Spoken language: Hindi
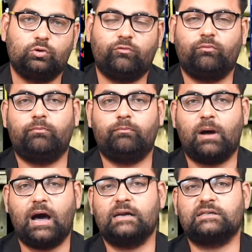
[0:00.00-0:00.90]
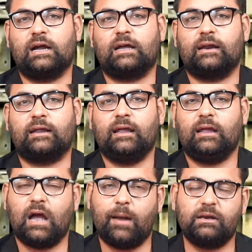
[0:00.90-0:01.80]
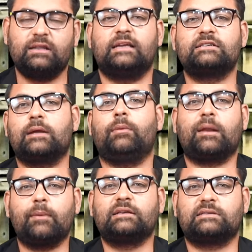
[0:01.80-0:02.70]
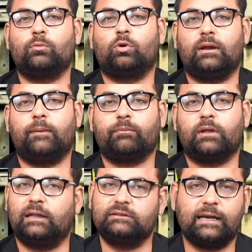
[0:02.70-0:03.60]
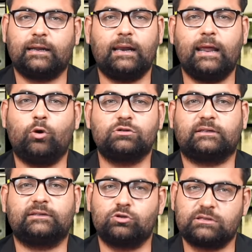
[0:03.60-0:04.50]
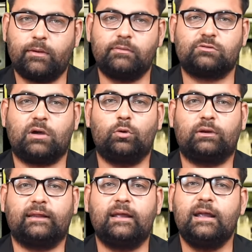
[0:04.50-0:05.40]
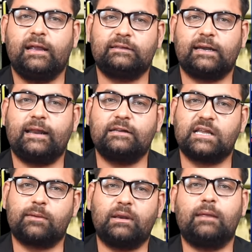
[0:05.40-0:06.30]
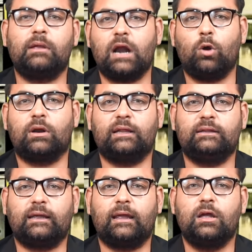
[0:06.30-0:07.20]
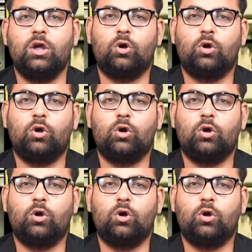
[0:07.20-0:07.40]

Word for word: तो बाहर जा करके के अपने देश के बारे में ऐसे बोलना आंतरिक कलह हो सकती है उस समय भी सवाल उठे थे इतना ही नहीं जर्मनी भी राहुल गांधी के